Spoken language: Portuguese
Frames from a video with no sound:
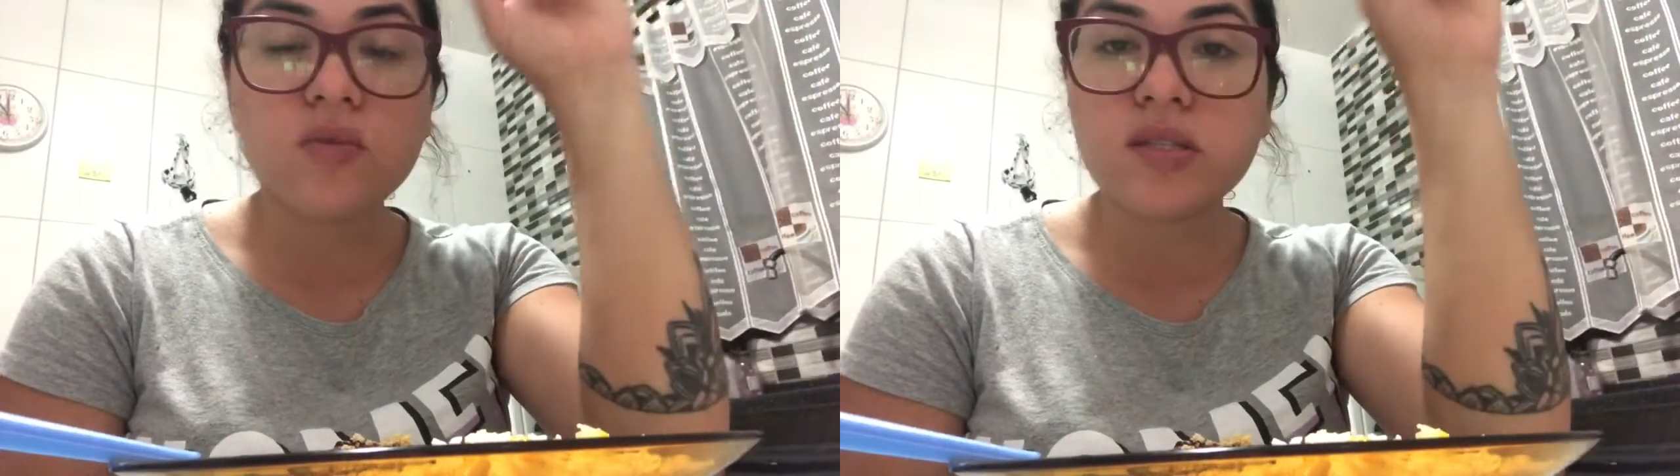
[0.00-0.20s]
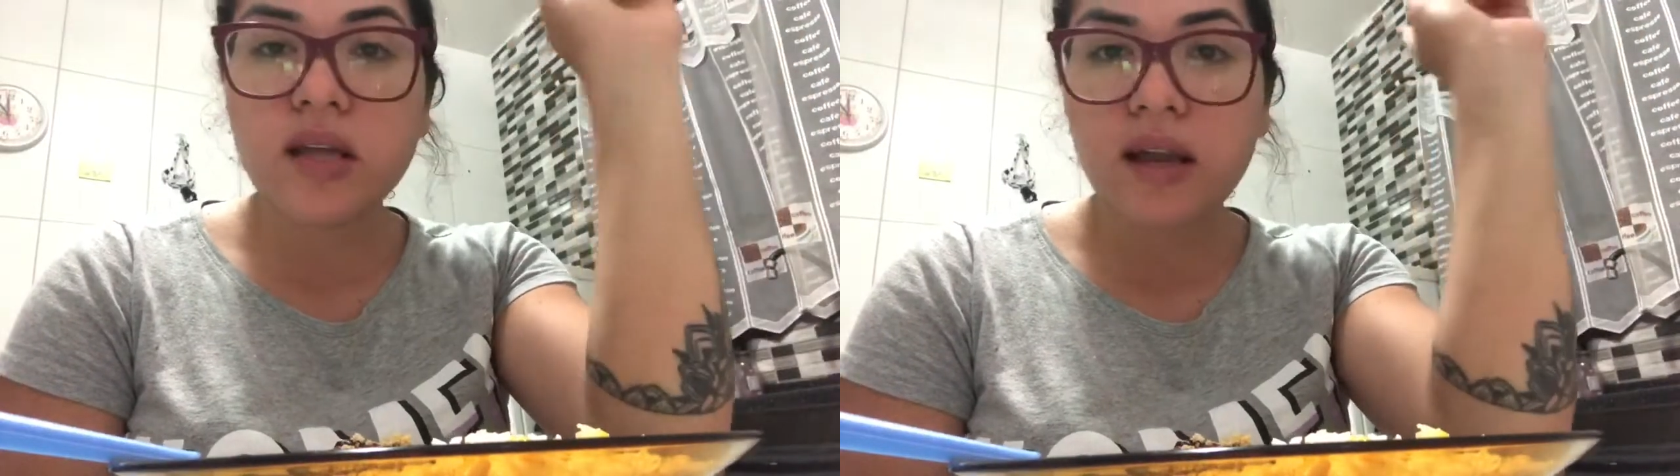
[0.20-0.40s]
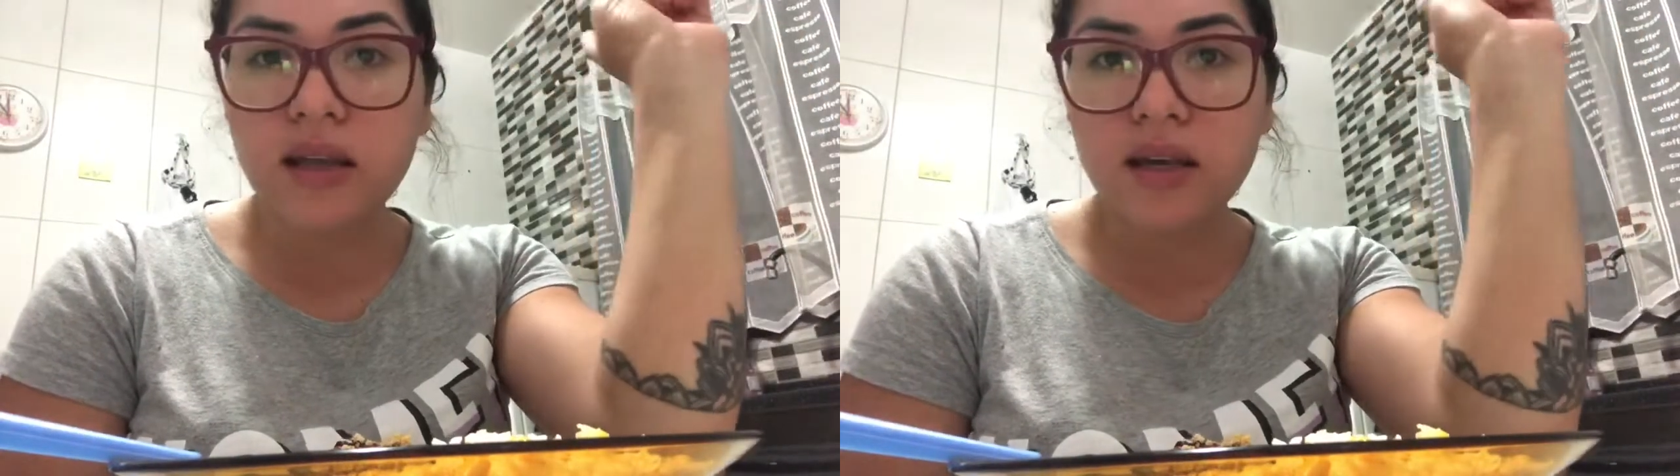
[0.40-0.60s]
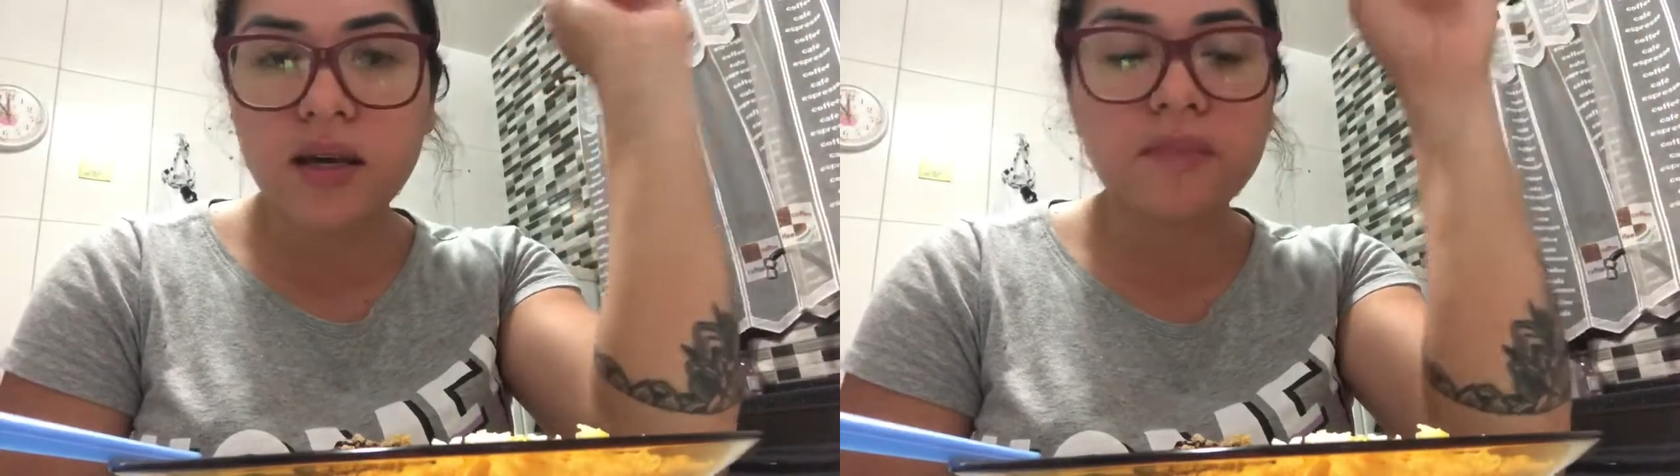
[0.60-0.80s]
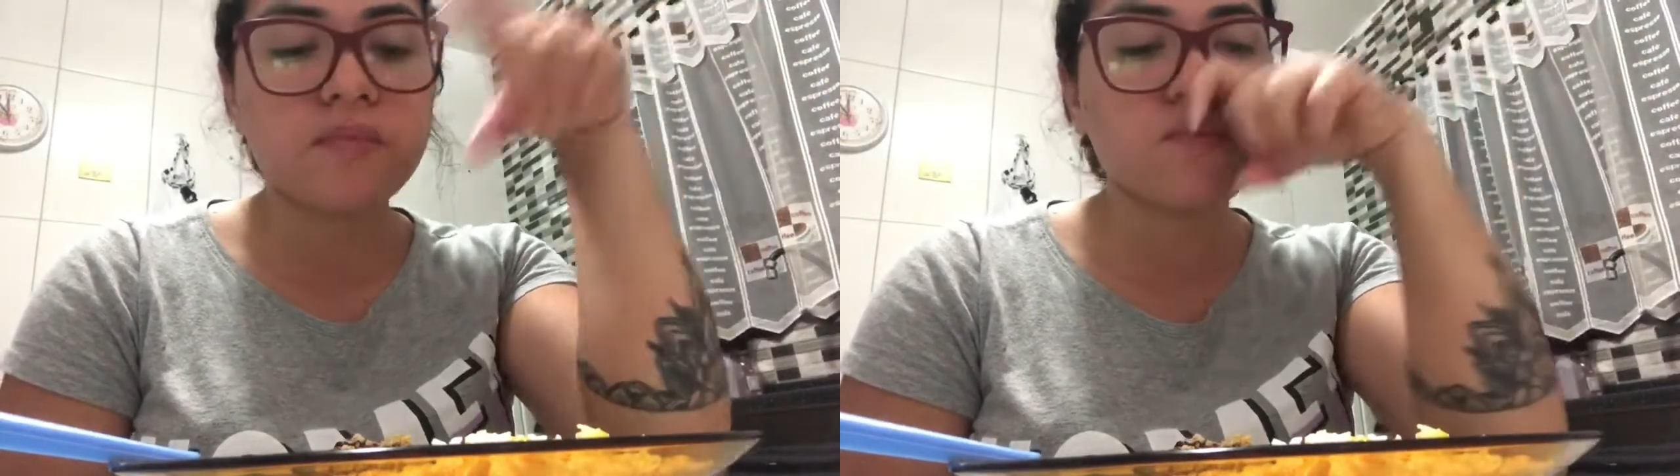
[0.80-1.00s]
a
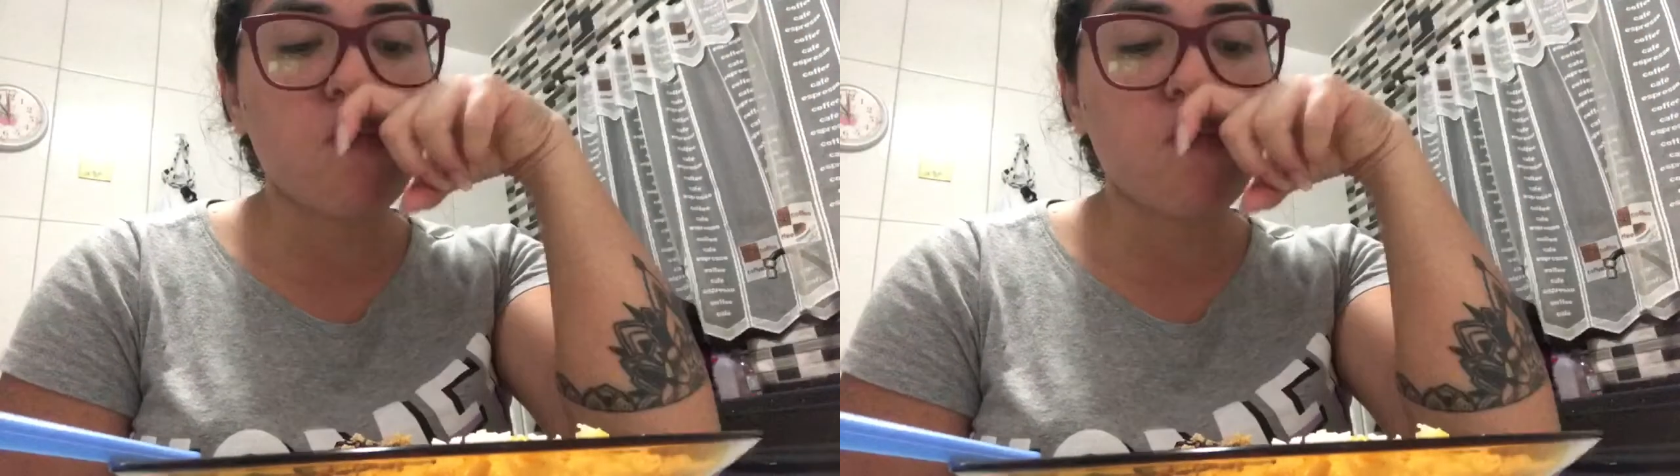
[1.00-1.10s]
costelinha,